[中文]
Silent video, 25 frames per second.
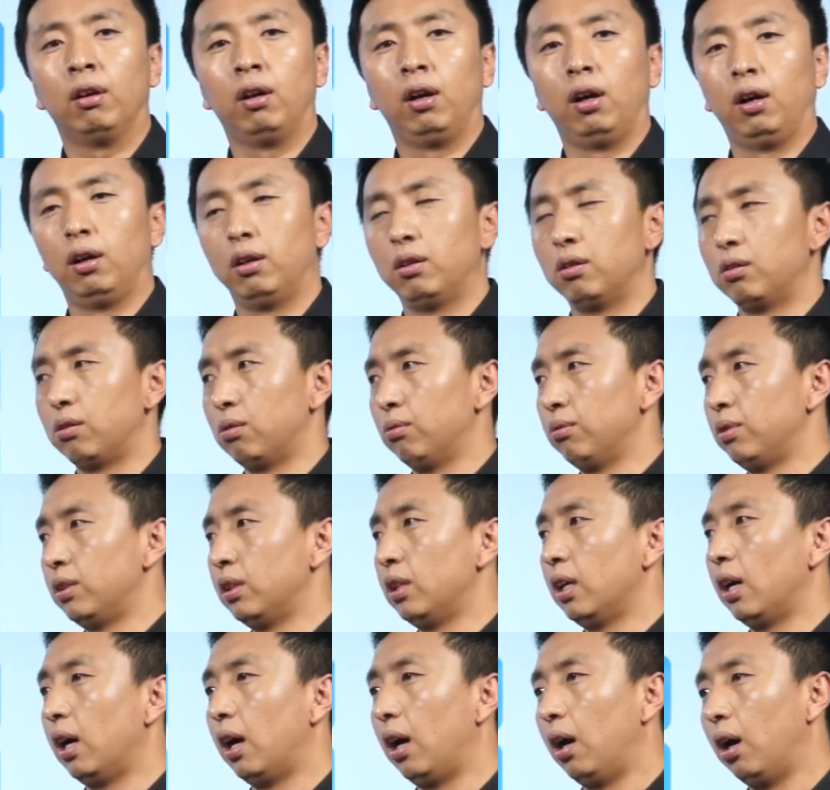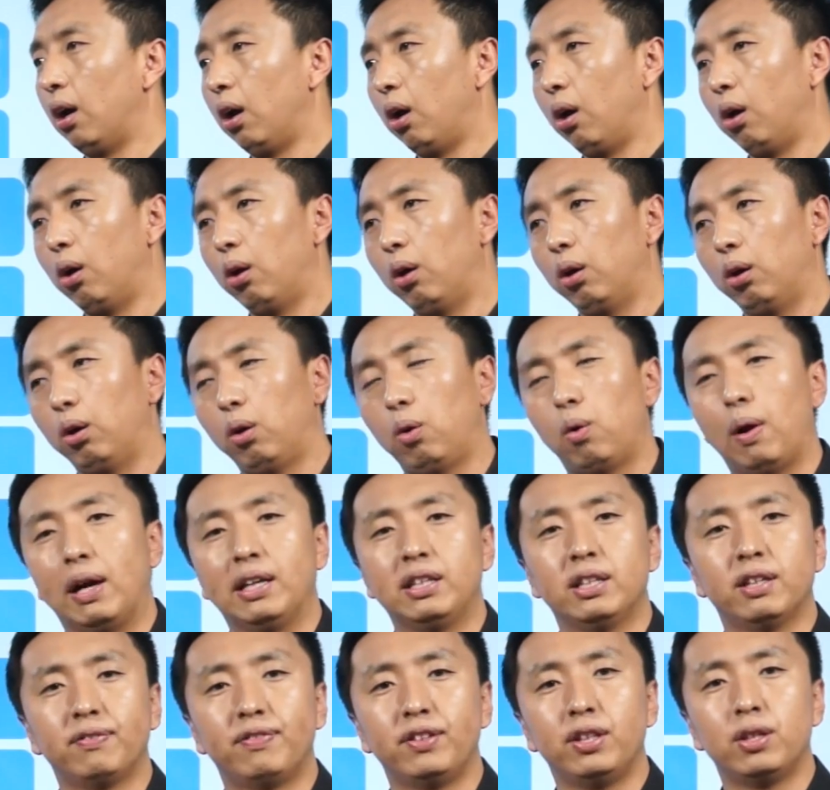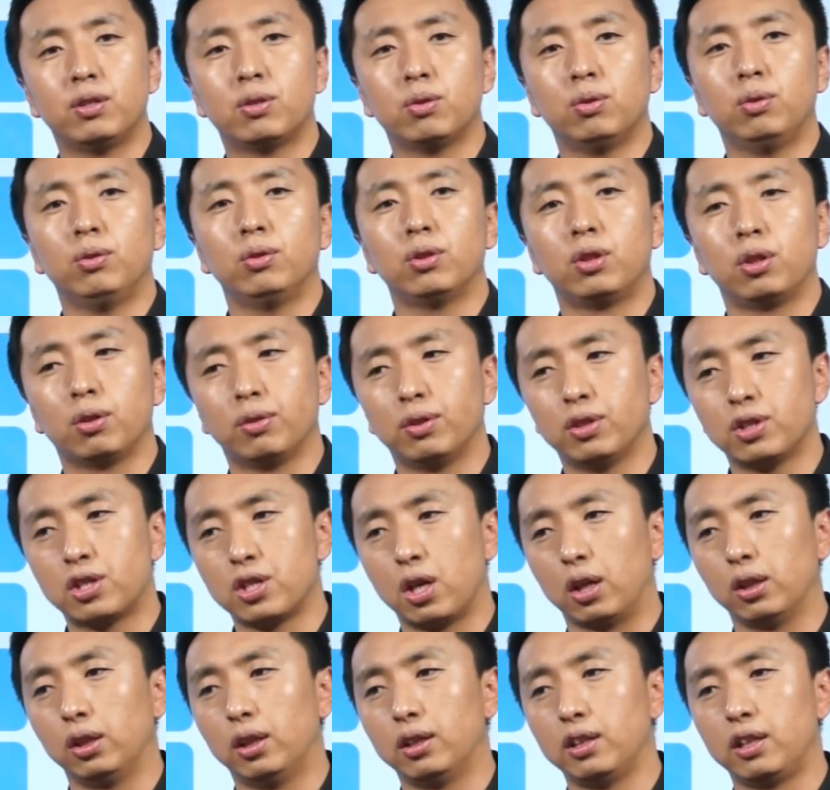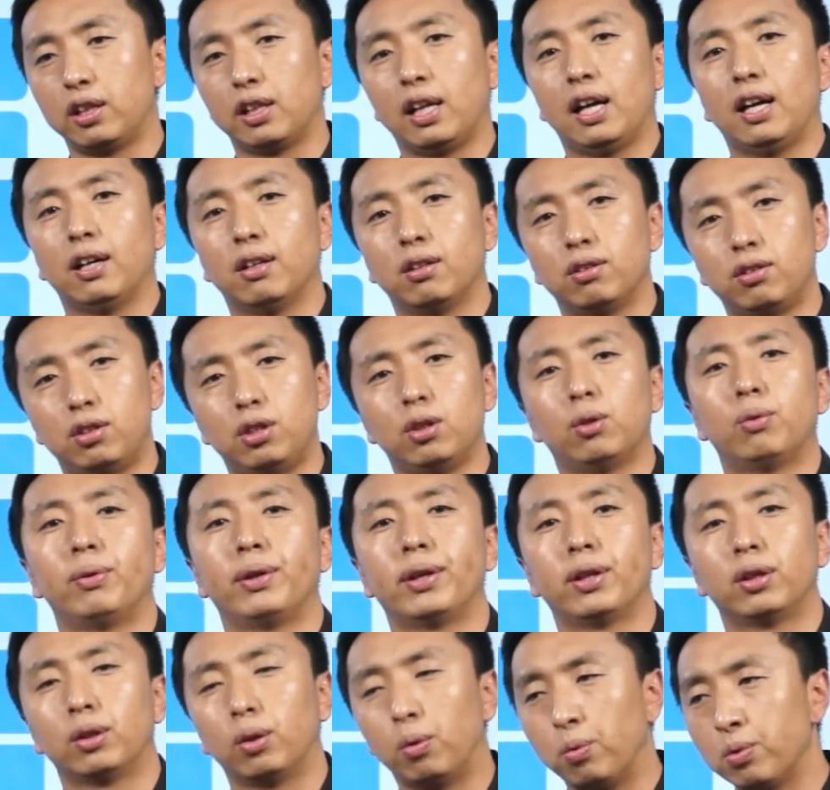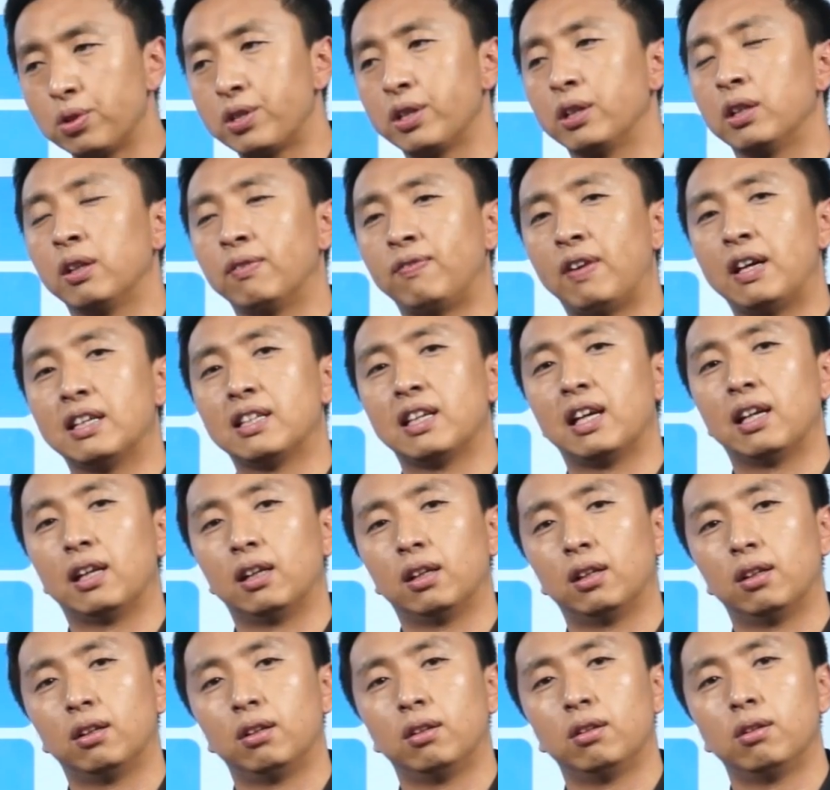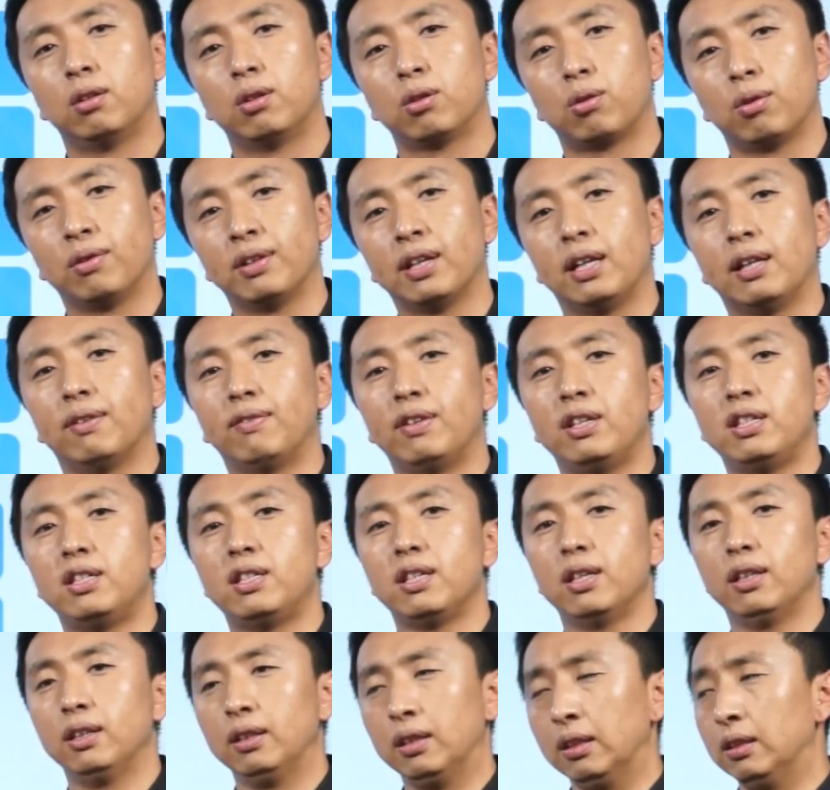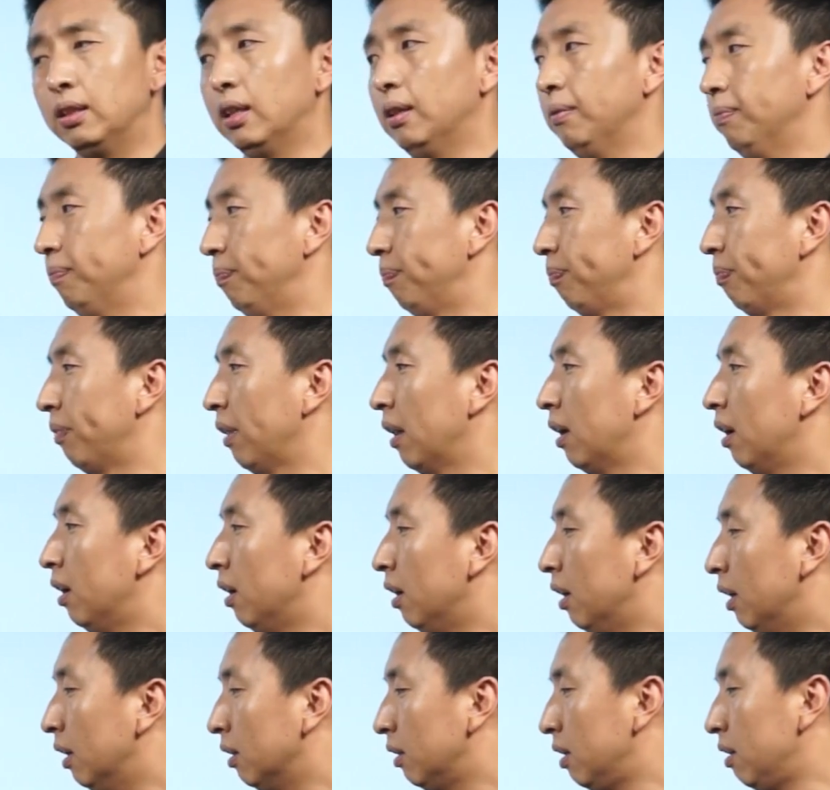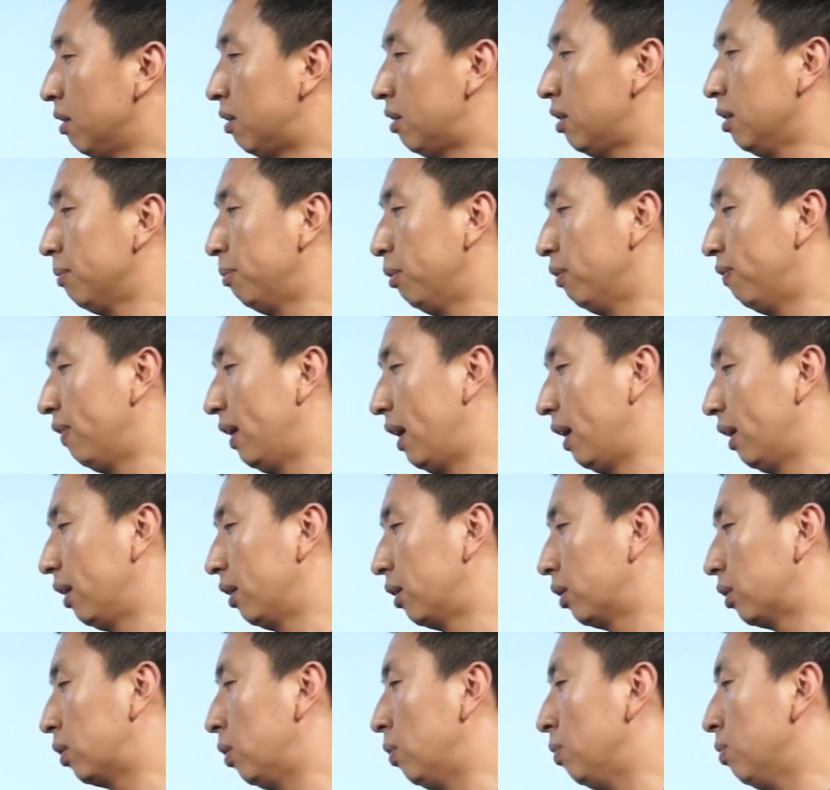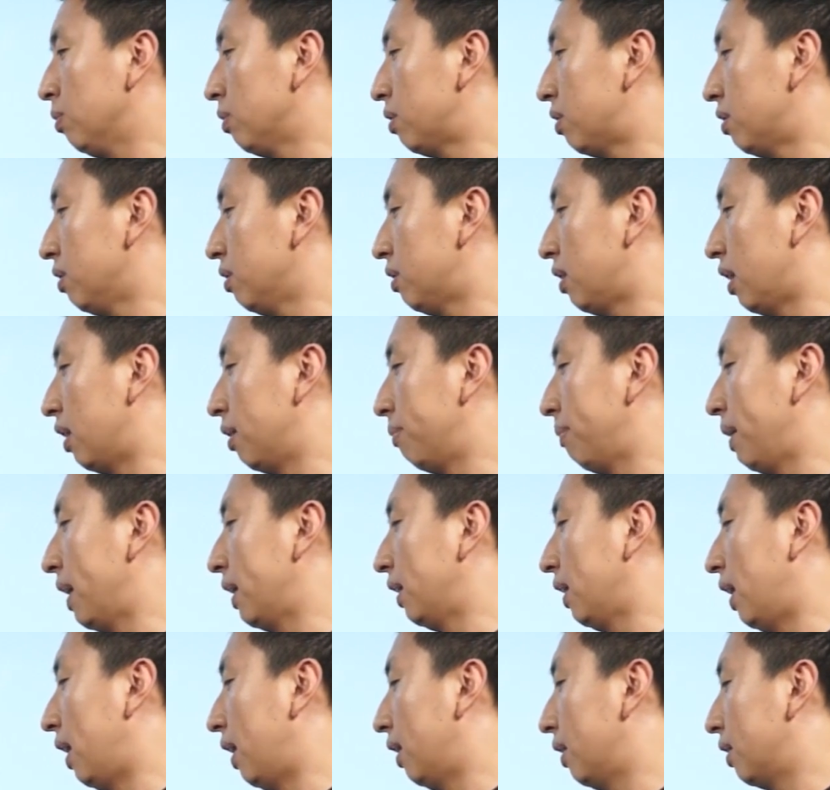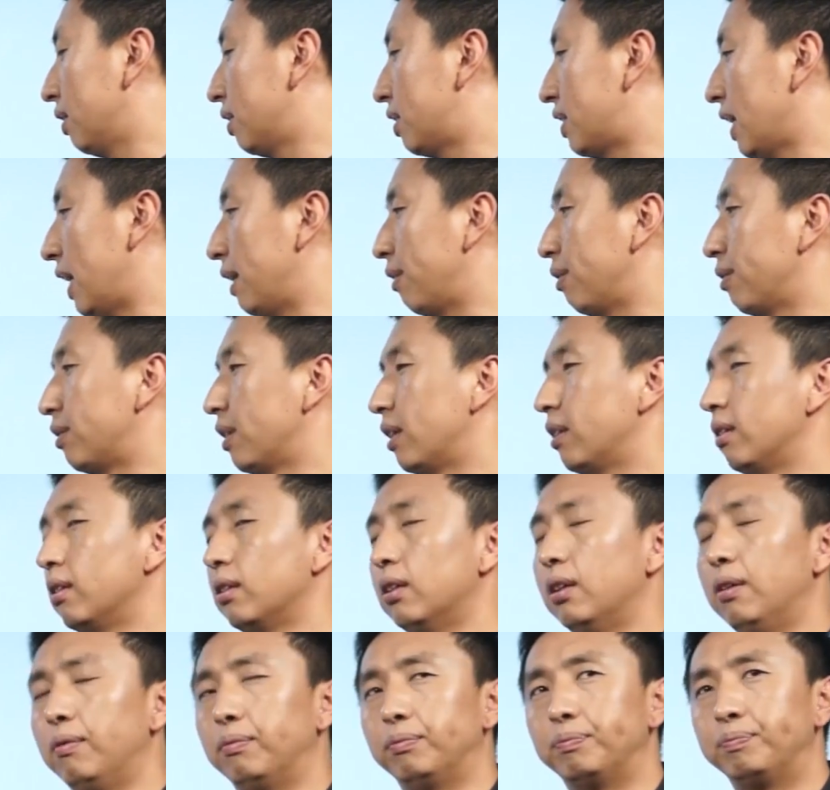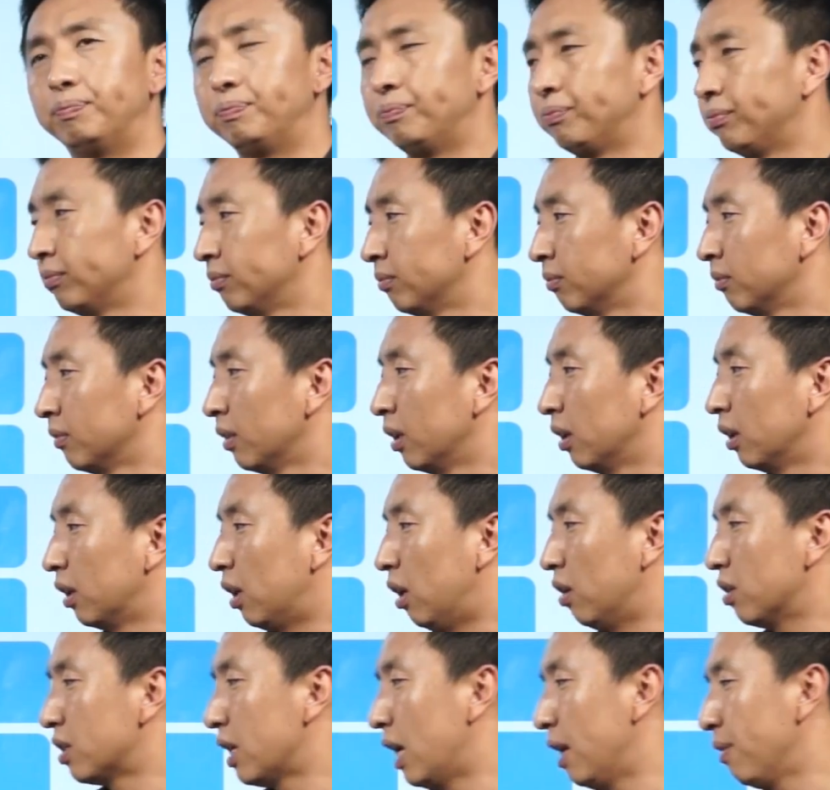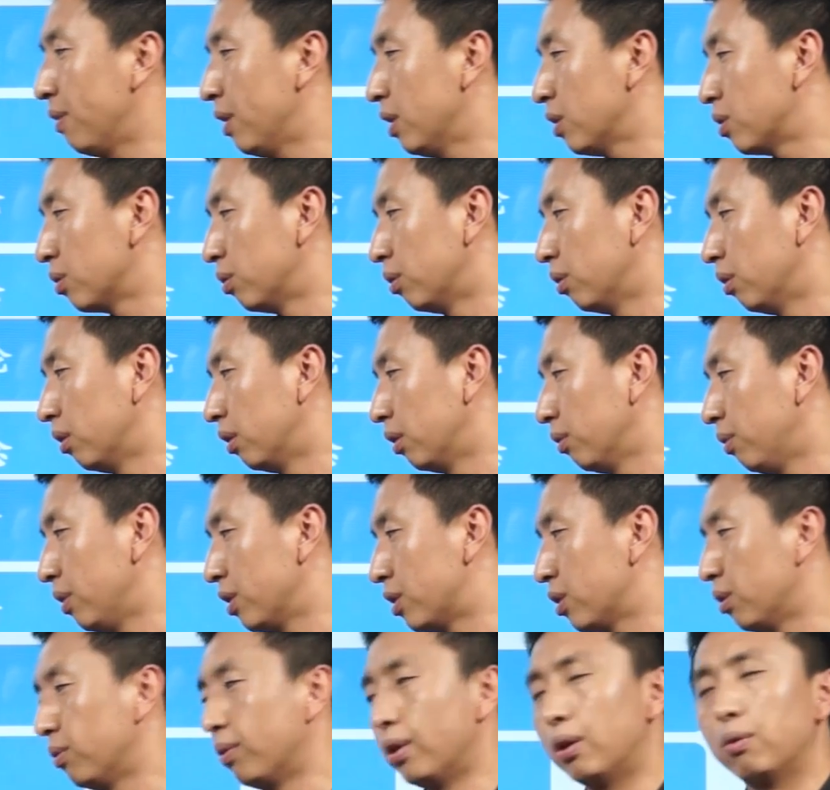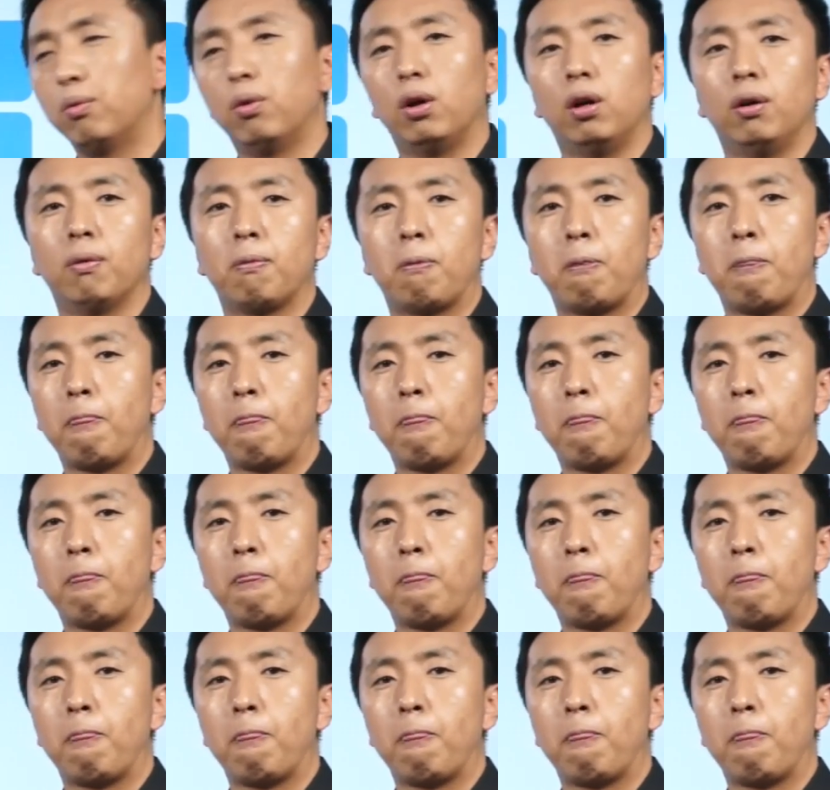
啊。从你的环境分析中，你能找到你的机会，同时也能发现存在的威胁等等。第四部分，公司层面的战略选择。高瞻远瞩，运筹帷幄。